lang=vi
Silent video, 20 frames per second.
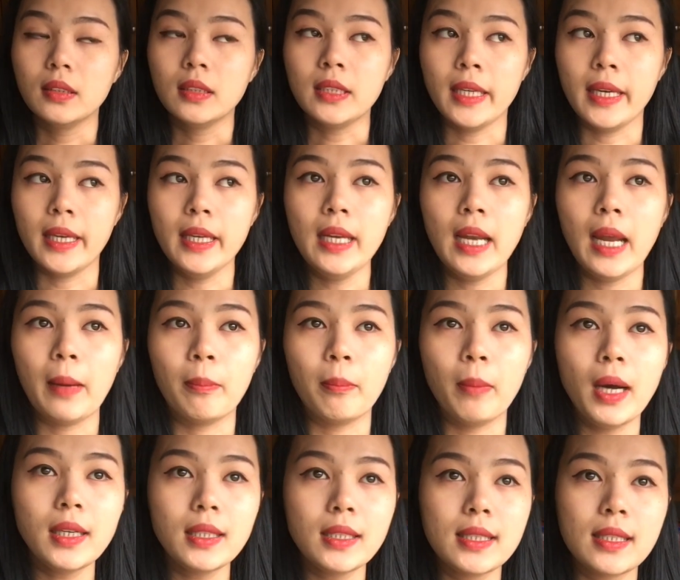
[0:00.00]
chỉ là
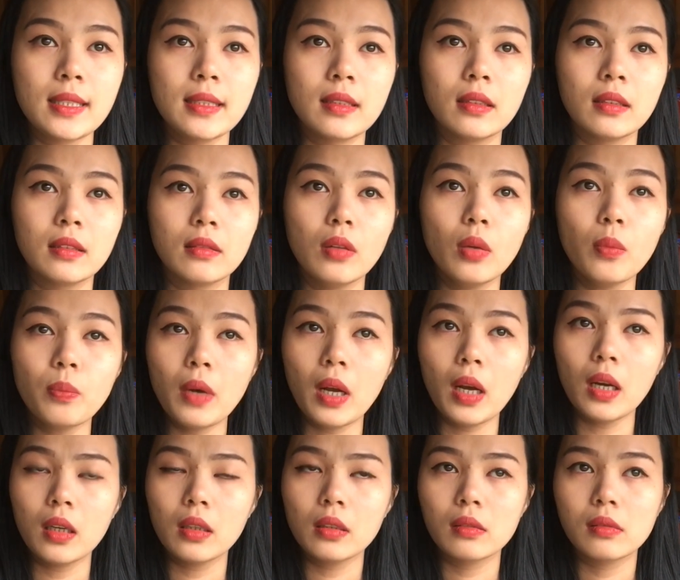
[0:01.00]
mất ờ, lúc
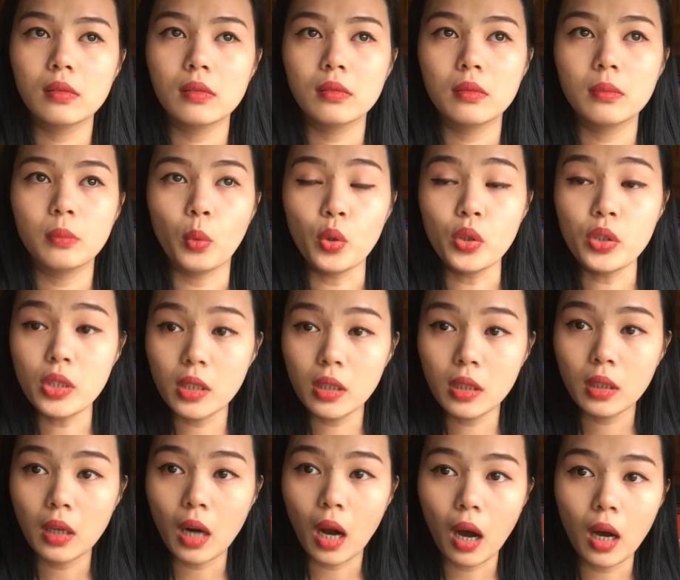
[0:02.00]
đó buổi
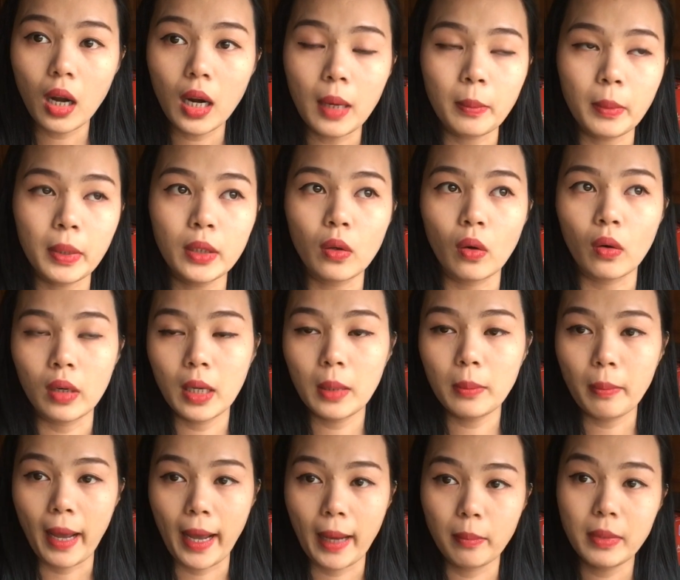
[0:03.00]
trưa đó là mình còn lên
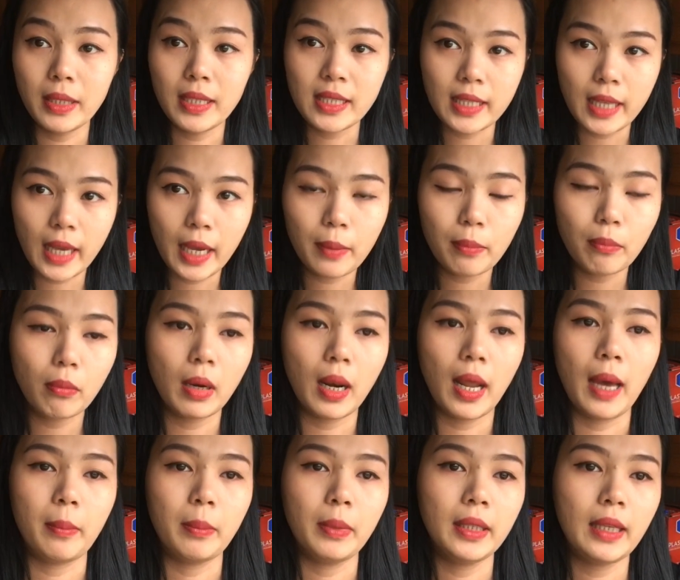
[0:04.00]
mạng mình xem
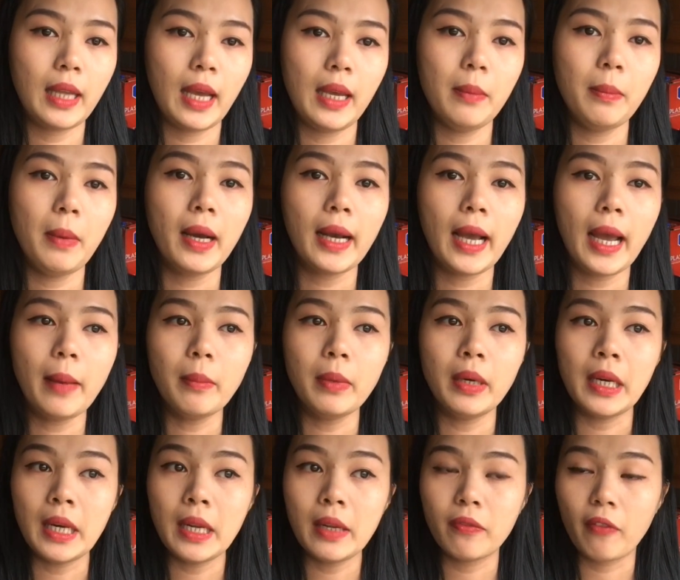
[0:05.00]
là mình thấy bác gái
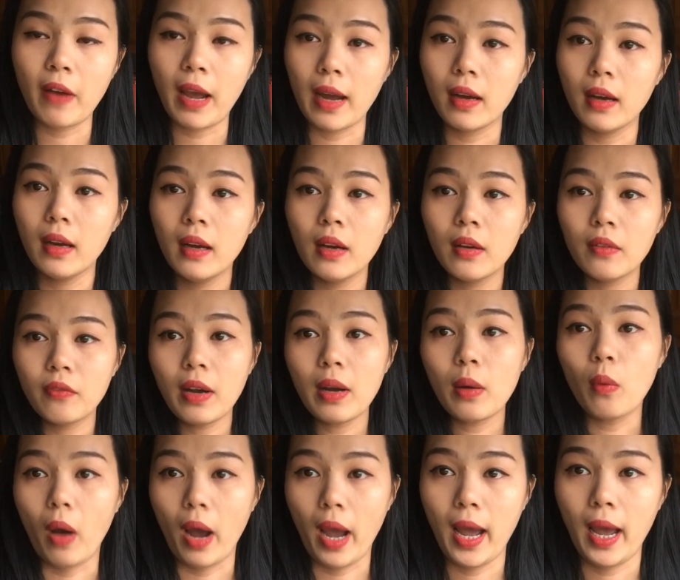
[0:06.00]
mình đi phạt phát
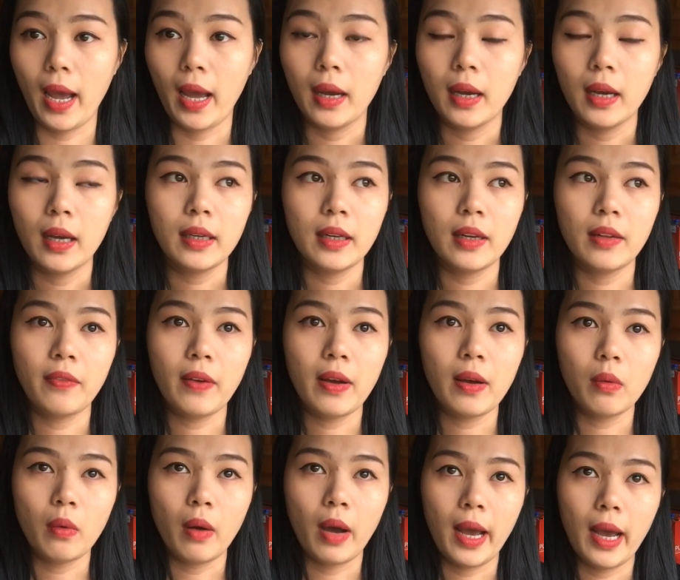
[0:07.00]
quà đi phát
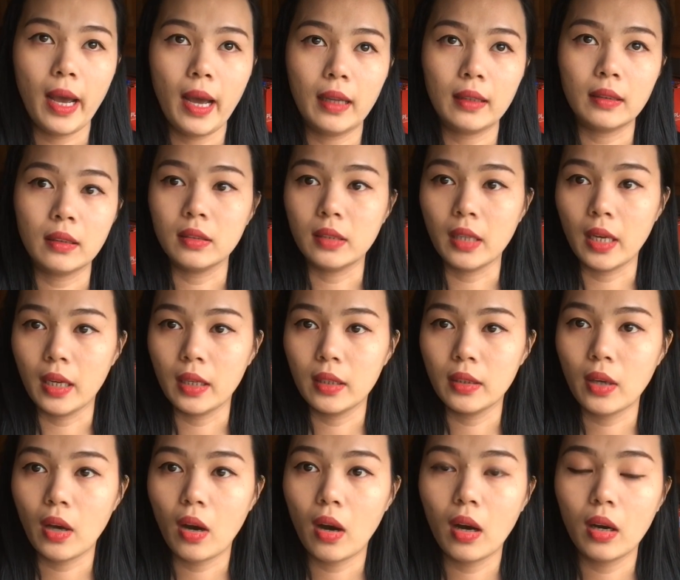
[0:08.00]
quà từ
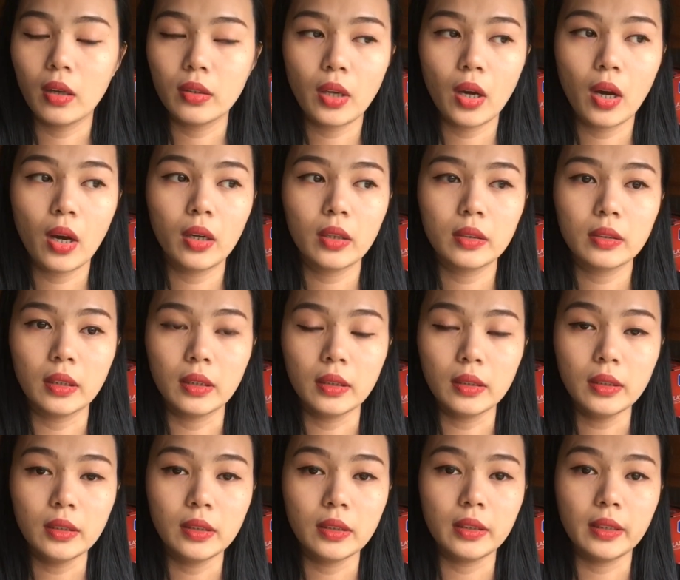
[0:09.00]
thiện cho cho
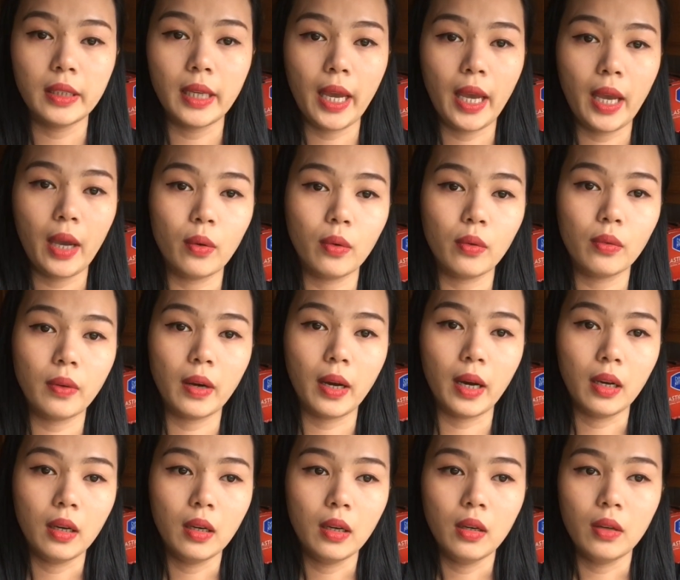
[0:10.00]
những người nghèo và
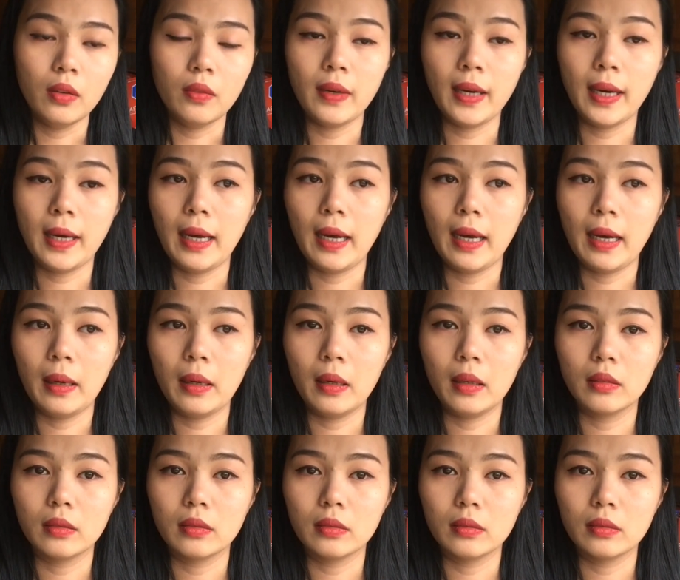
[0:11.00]
và